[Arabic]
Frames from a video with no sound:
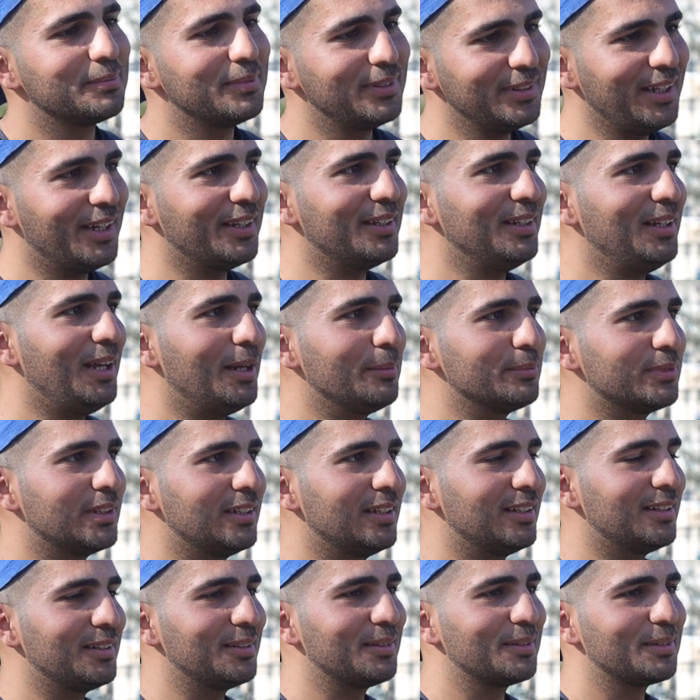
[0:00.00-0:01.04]
يعني الحمد لله
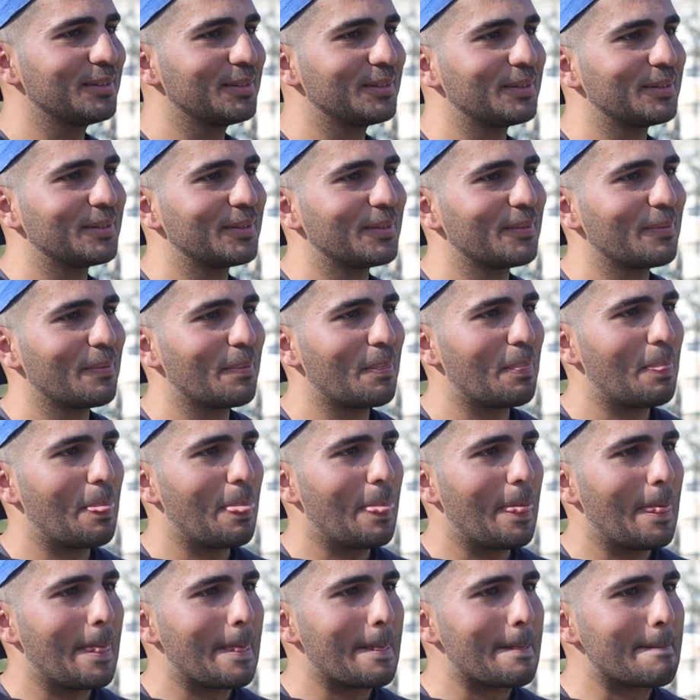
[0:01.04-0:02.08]
بتعرف خط وسط يعني مانو لا
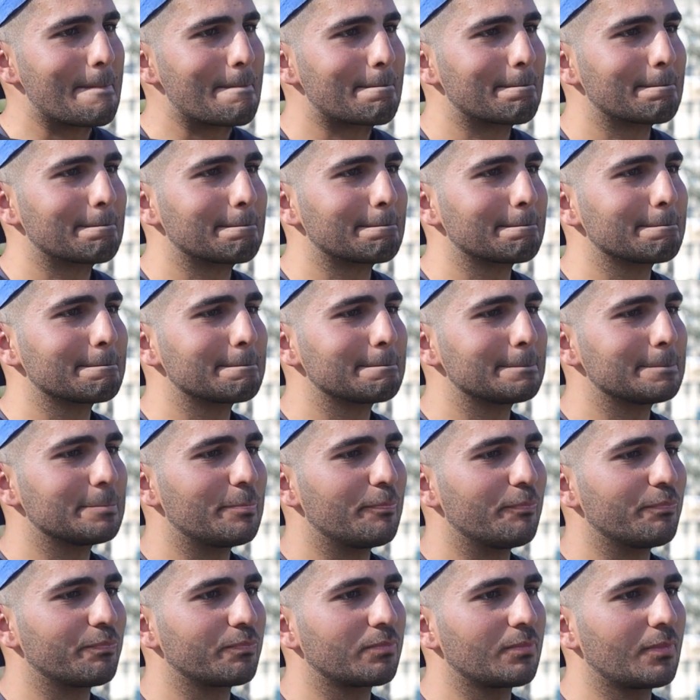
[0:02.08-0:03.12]
دفاع ولا
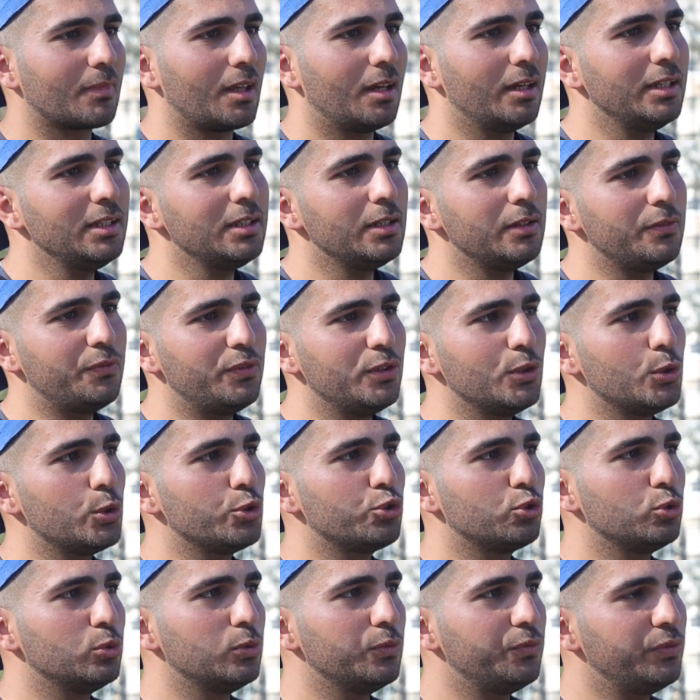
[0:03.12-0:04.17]
ولا هجوم في
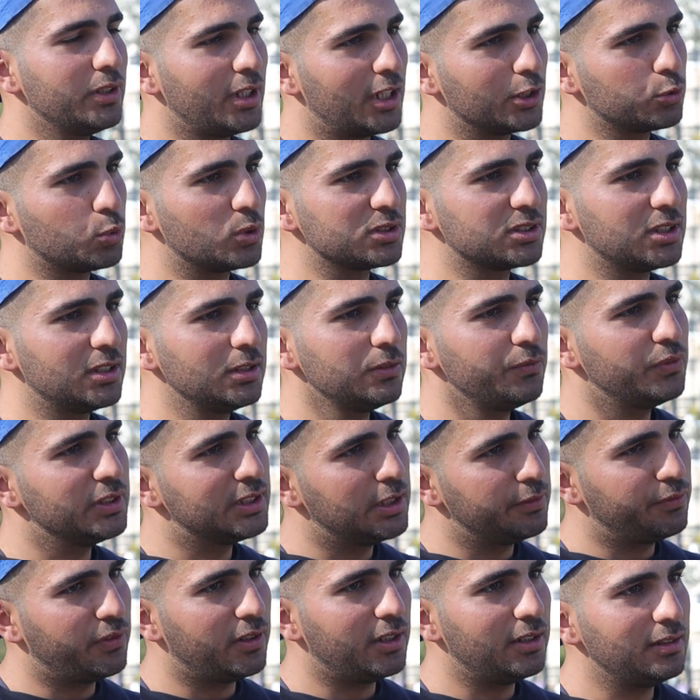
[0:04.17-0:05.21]
هجوم في خط وسط في
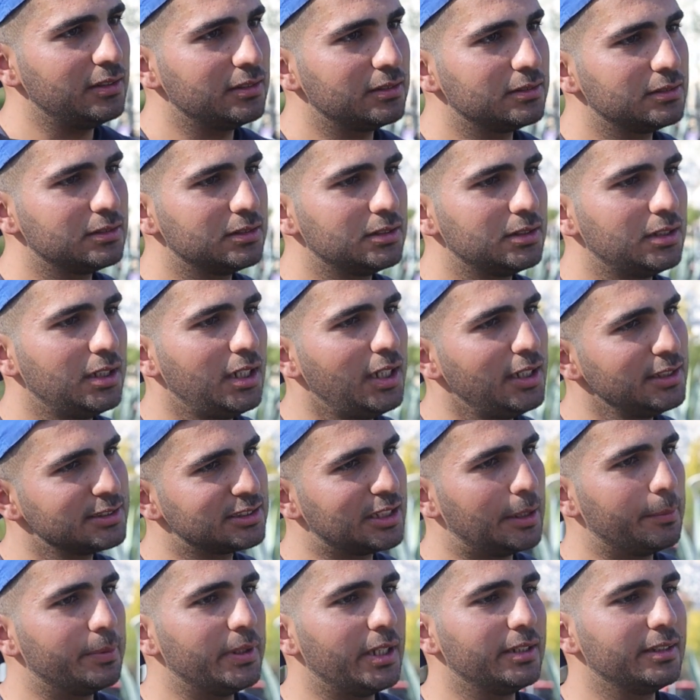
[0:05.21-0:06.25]
دفاع
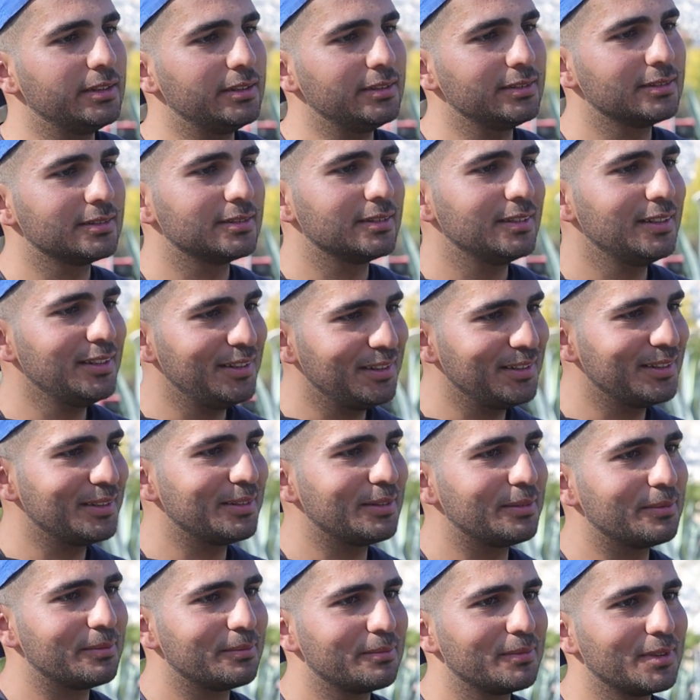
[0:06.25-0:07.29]
حسب يعني ايه
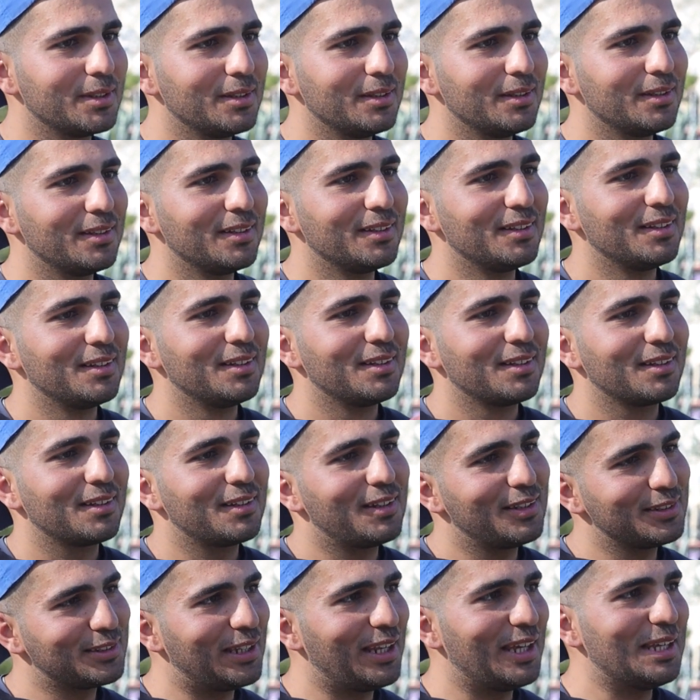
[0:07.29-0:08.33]
احسن شيء
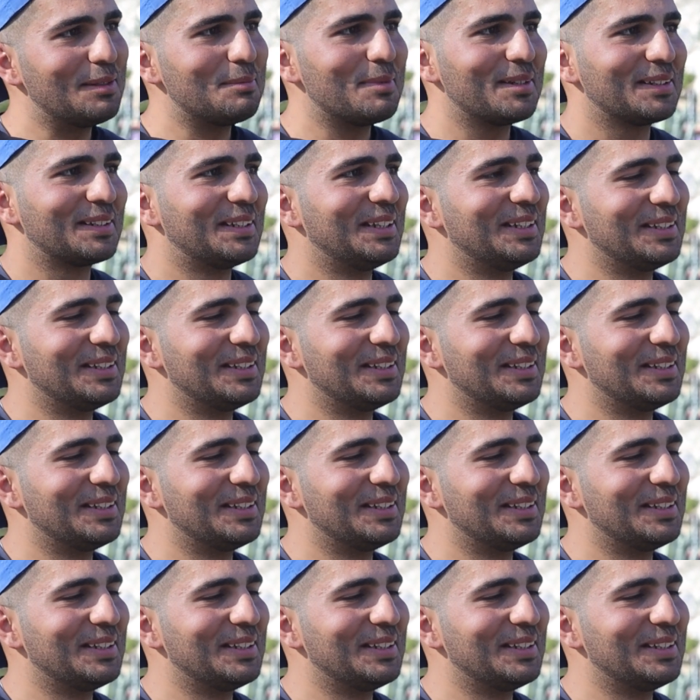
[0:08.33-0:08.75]
خط الايمن